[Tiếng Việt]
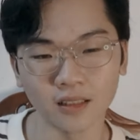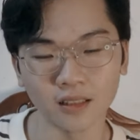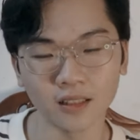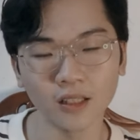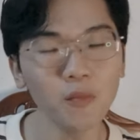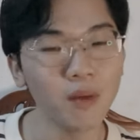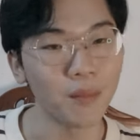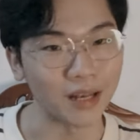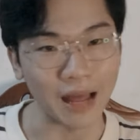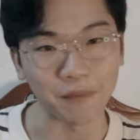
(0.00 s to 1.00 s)
Lúc mà
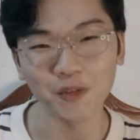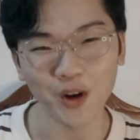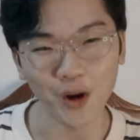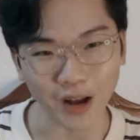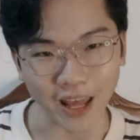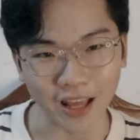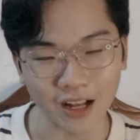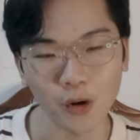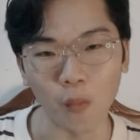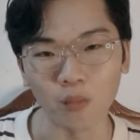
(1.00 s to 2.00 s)
mình làm cái video này
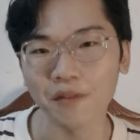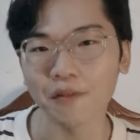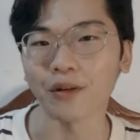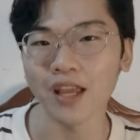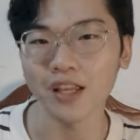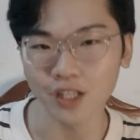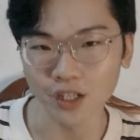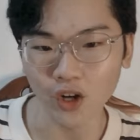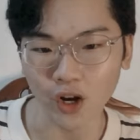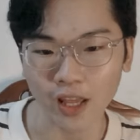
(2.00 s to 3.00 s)
cũng là vào tháng
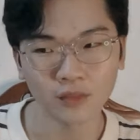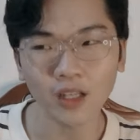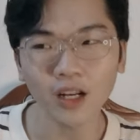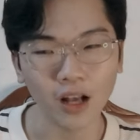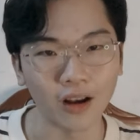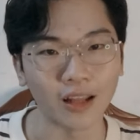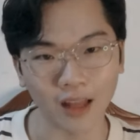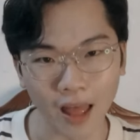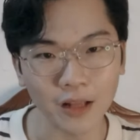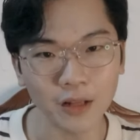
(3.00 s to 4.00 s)
9 rồi, có thể gọi là
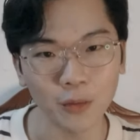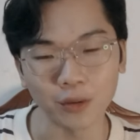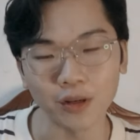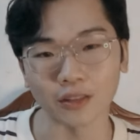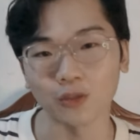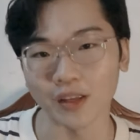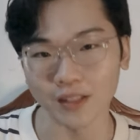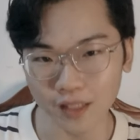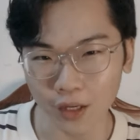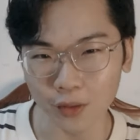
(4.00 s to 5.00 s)
tháng của đợt tuyển
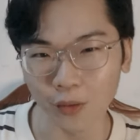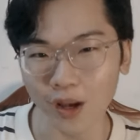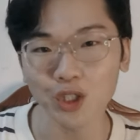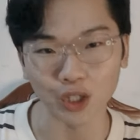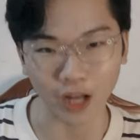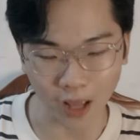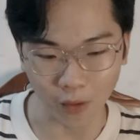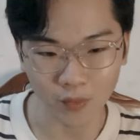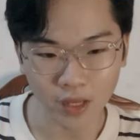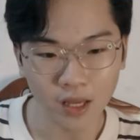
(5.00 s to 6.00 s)
sinh của các trường đại
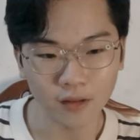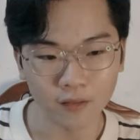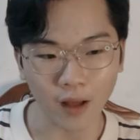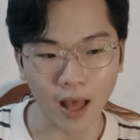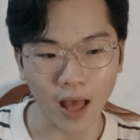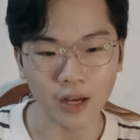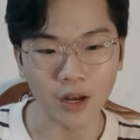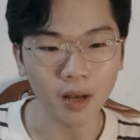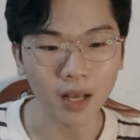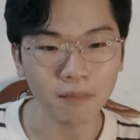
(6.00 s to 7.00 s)
học. Và nếu
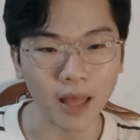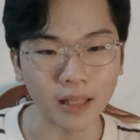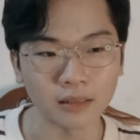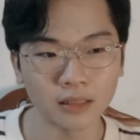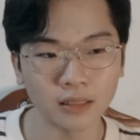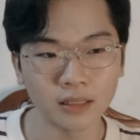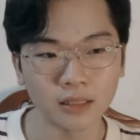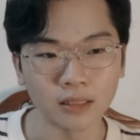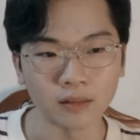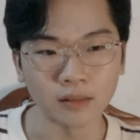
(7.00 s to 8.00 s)
mà các bạn
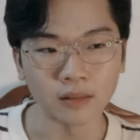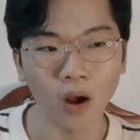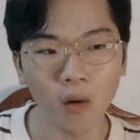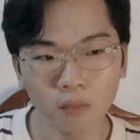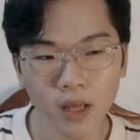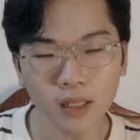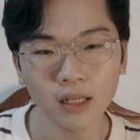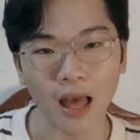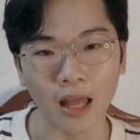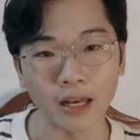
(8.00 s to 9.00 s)
không biết
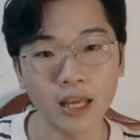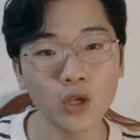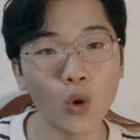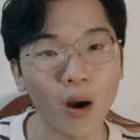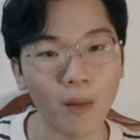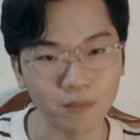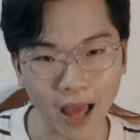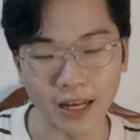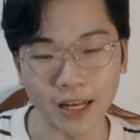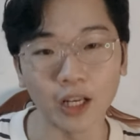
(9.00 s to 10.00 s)
là đi du học
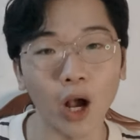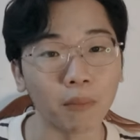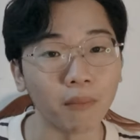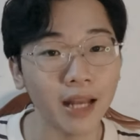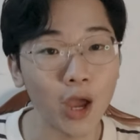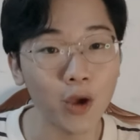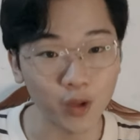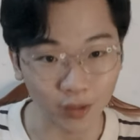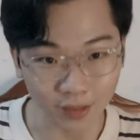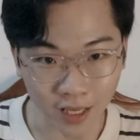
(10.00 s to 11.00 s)
Đài thì cần mang theo
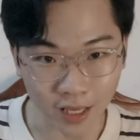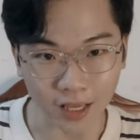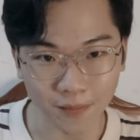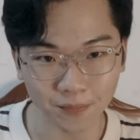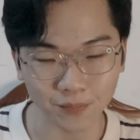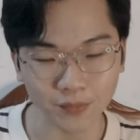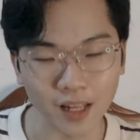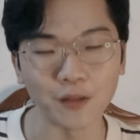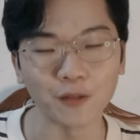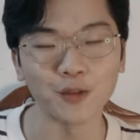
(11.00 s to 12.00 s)
những gì
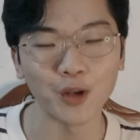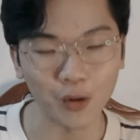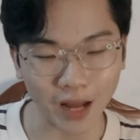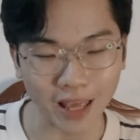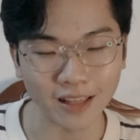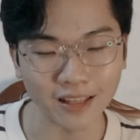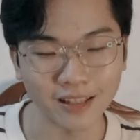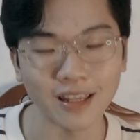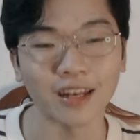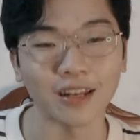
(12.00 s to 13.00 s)
thì video này
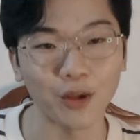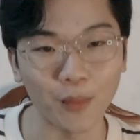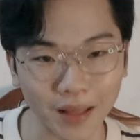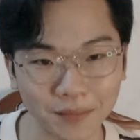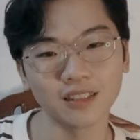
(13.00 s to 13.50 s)
dành cho bạn.